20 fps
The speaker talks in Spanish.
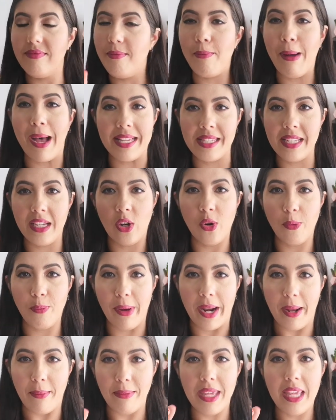básico
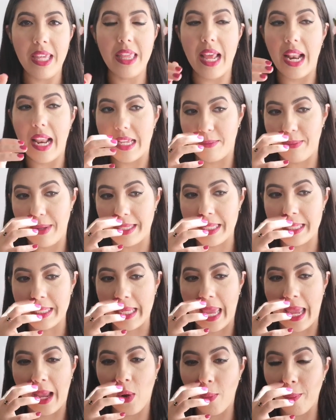para mí de las veces
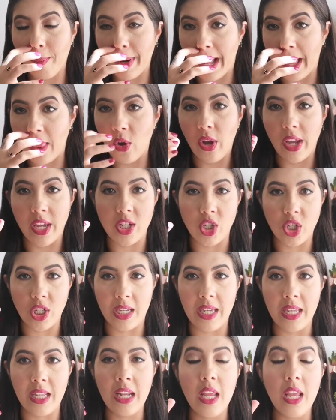que he comprado en
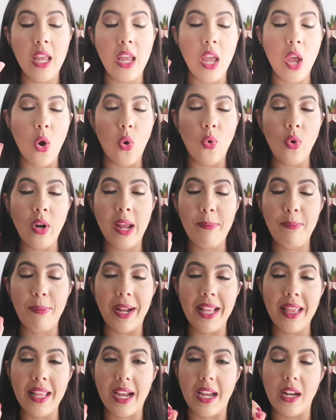Shein. Una
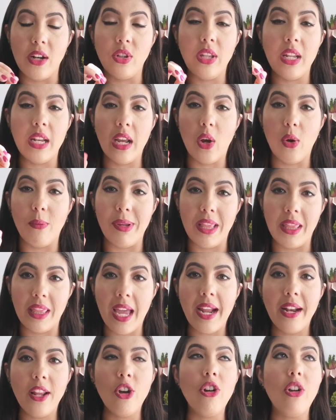prenda que no tiene
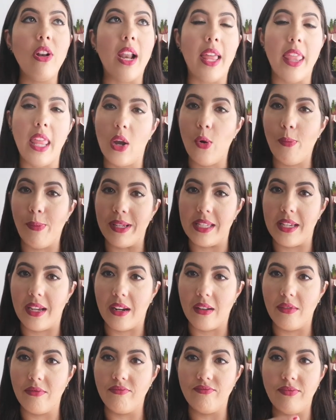comentario, la dejo
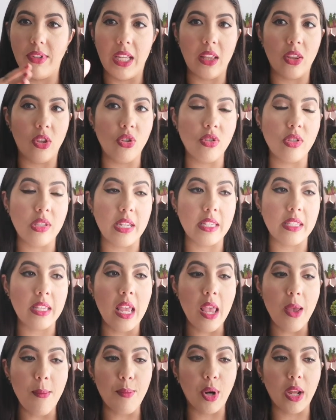pasar. Entonces,
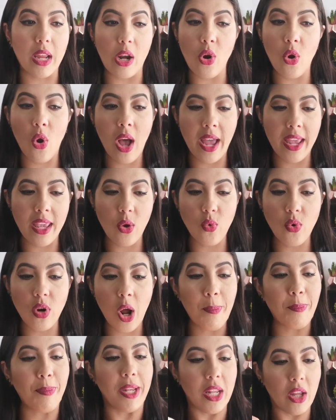porque no hay
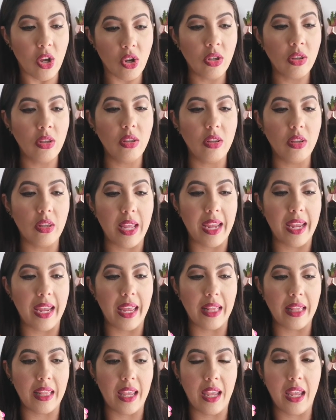una opinión
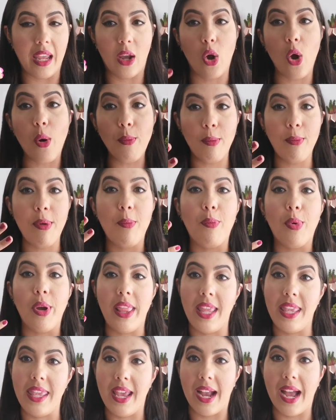de, cómo me
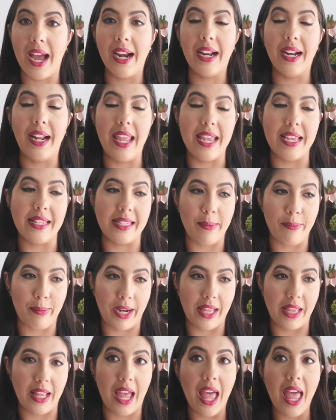puede llegar esa
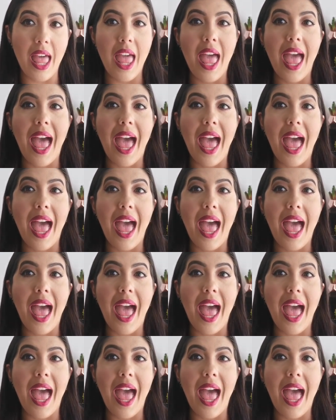prenda.